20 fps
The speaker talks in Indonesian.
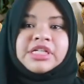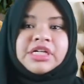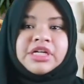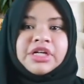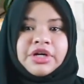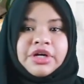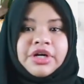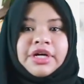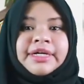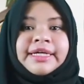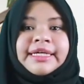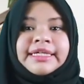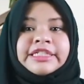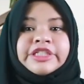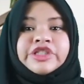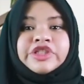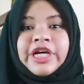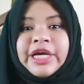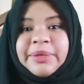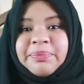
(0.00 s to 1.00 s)
singer
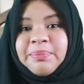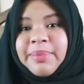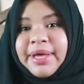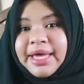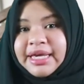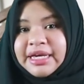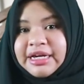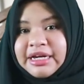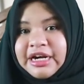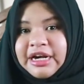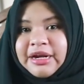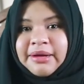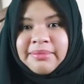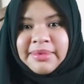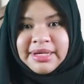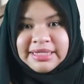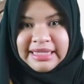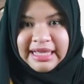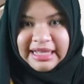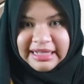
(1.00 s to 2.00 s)
is Chad
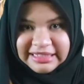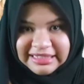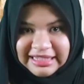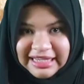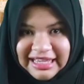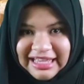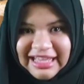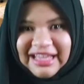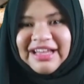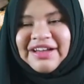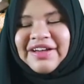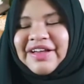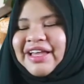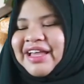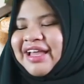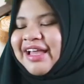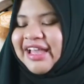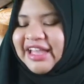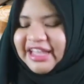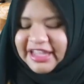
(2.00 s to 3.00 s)
Baker misalnya. Oke.
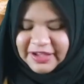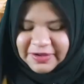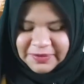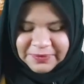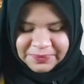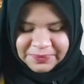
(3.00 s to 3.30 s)
Okay.